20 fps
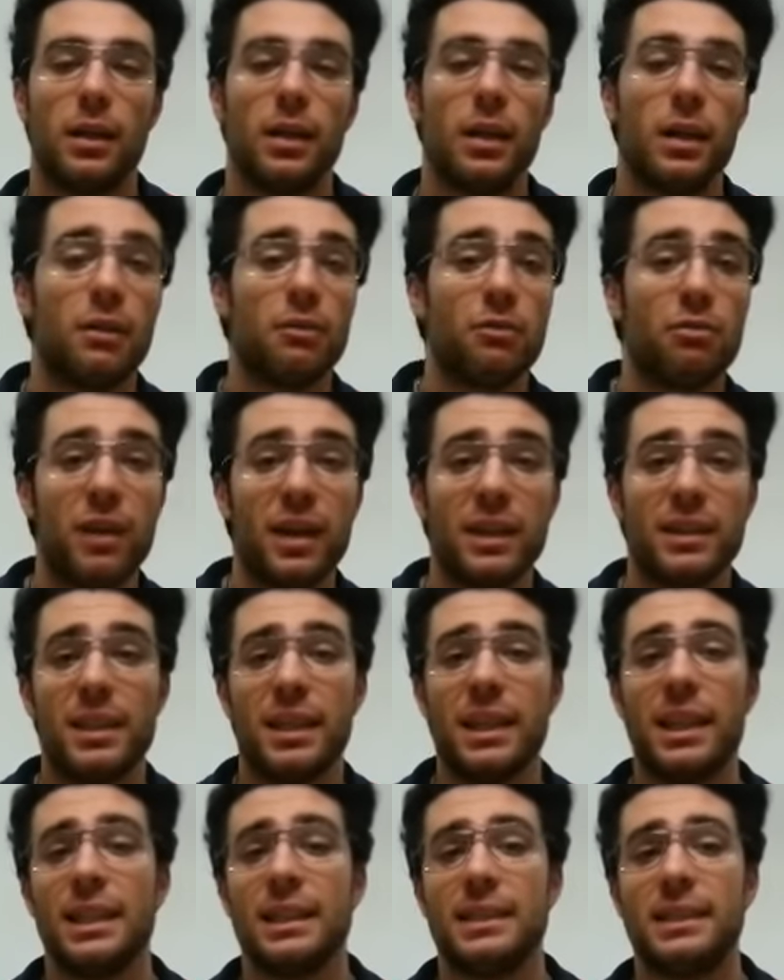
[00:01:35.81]
Infatti
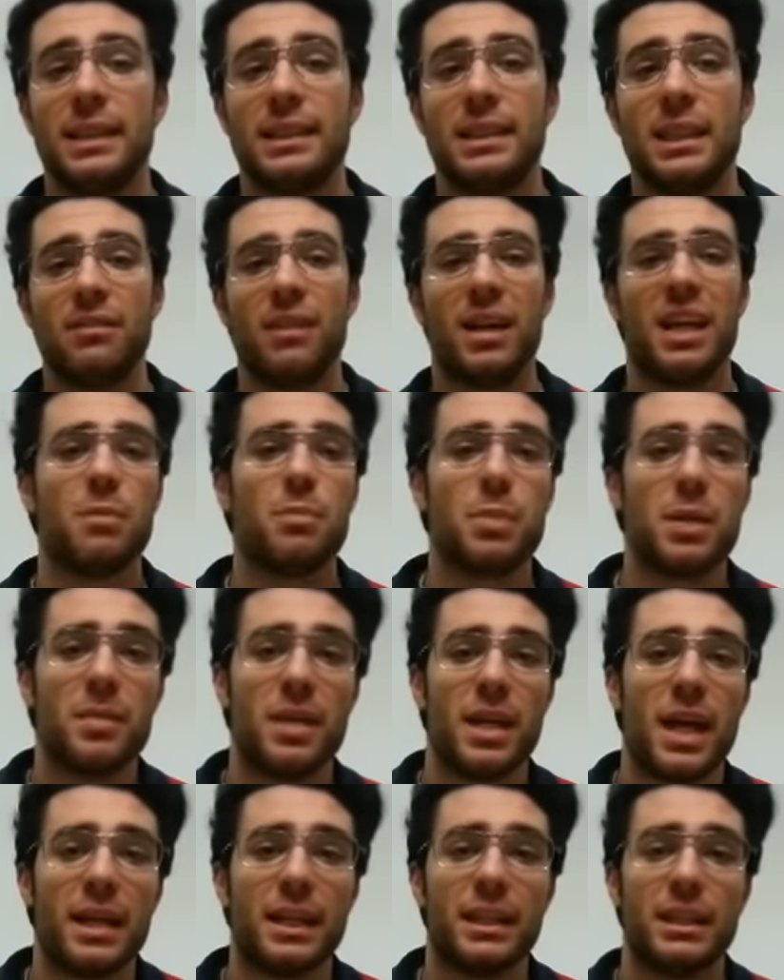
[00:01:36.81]
l'iniziativa nei primi anni